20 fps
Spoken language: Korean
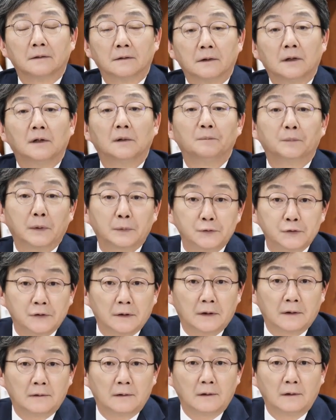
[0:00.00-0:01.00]
그 헌법
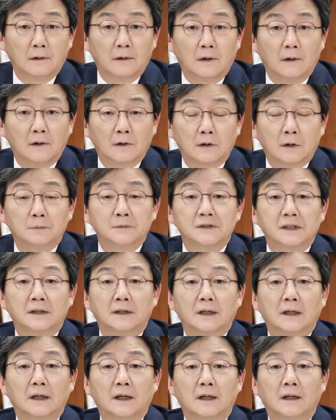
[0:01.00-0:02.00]
조항을
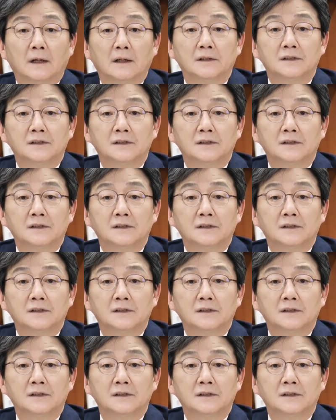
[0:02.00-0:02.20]
검찰이